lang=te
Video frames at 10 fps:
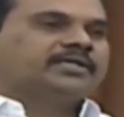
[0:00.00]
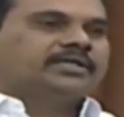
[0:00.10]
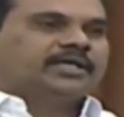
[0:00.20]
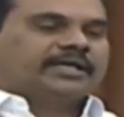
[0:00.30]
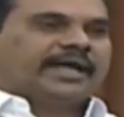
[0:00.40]

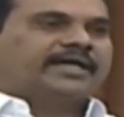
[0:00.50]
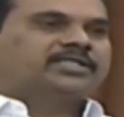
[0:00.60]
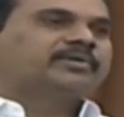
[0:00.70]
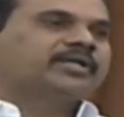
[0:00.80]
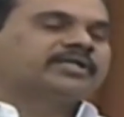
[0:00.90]

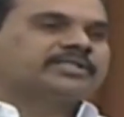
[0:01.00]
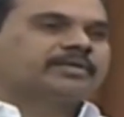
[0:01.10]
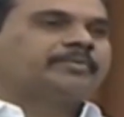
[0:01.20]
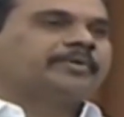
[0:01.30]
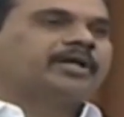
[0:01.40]
రాజమండ్రికి
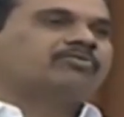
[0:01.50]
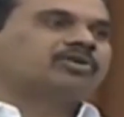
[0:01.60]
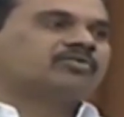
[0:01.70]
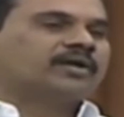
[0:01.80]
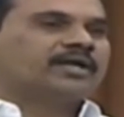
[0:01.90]
సమీపంగా ఉండడం
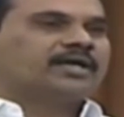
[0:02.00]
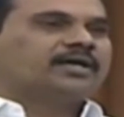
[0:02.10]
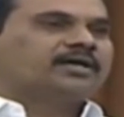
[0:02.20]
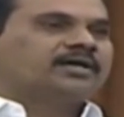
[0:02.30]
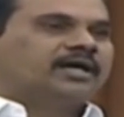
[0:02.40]
వల్ల
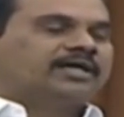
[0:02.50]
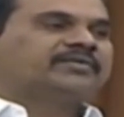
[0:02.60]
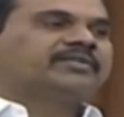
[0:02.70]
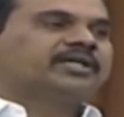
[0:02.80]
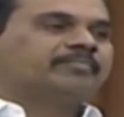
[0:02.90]

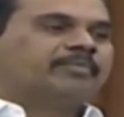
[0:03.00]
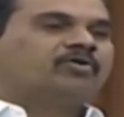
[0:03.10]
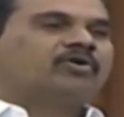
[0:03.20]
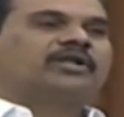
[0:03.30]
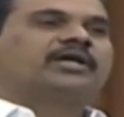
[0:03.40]
అదేవిధంగా
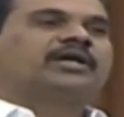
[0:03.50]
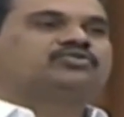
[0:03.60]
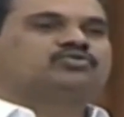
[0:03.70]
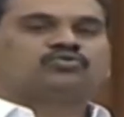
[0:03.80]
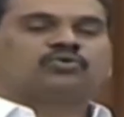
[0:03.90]
భౌగోళికంగా
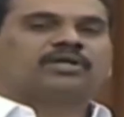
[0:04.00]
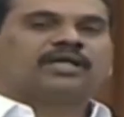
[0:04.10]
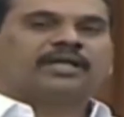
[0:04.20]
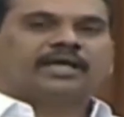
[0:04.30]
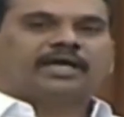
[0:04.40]
చూసుకున్నా
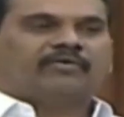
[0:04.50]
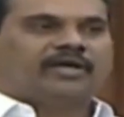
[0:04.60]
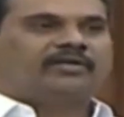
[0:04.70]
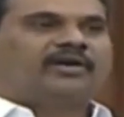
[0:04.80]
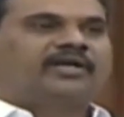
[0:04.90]
లేక వారి
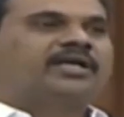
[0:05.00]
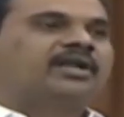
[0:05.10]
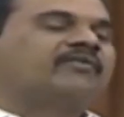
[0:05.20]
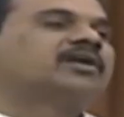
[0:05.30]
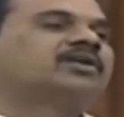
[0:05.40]
వారి
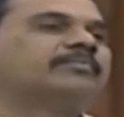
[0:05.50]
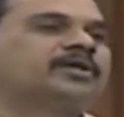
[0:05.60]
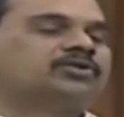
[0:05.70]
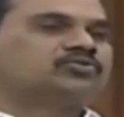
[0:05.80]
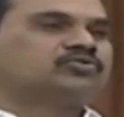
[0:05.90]
అలవాట్లను బట్టి
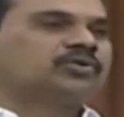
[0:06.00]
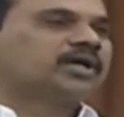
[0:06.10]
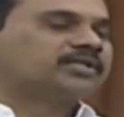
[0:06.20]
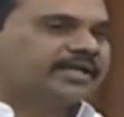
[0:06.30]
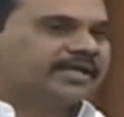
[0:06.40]
చూసుకున్నా
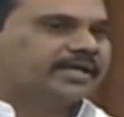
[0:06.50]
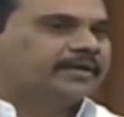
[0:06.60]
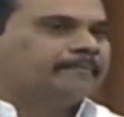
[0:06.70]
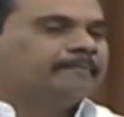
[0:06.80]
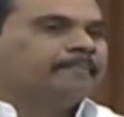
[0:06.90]
సరే
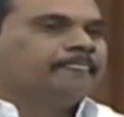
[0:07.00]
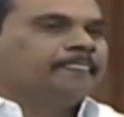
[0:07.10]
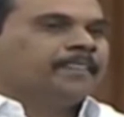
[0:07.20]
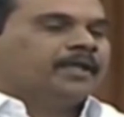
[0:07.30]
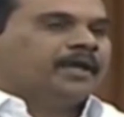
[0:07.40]

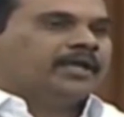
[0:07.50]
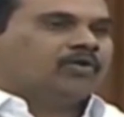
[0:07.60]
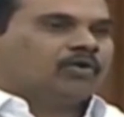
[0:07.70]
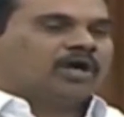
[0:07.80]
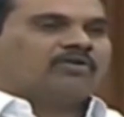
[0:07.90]
ఈ
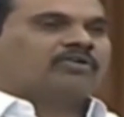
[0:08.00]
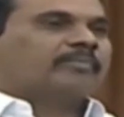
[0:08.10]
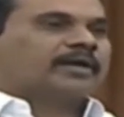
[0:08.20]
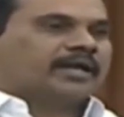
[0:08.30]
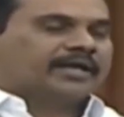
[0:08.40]
గోకవరం
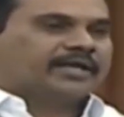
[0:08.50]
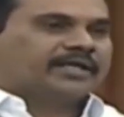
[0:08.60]
మండలాన్ని